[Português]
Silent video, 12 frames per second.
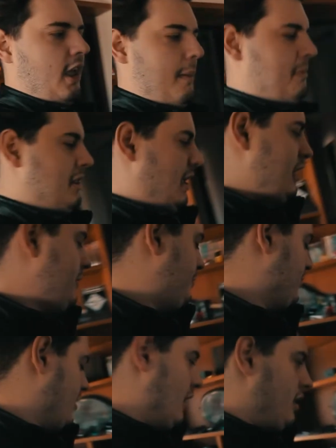gabinete,
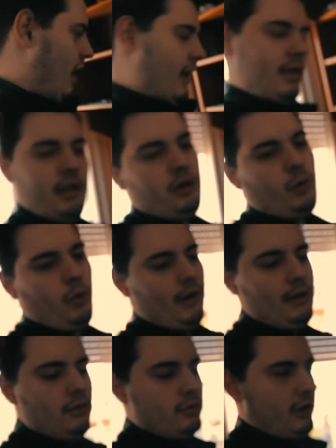porque dá
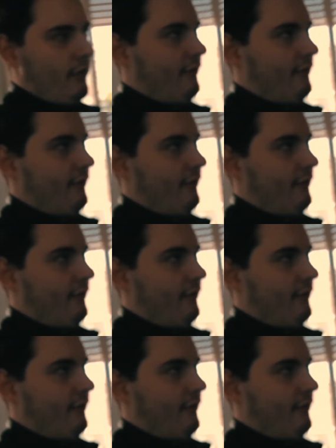tranquilo, eu já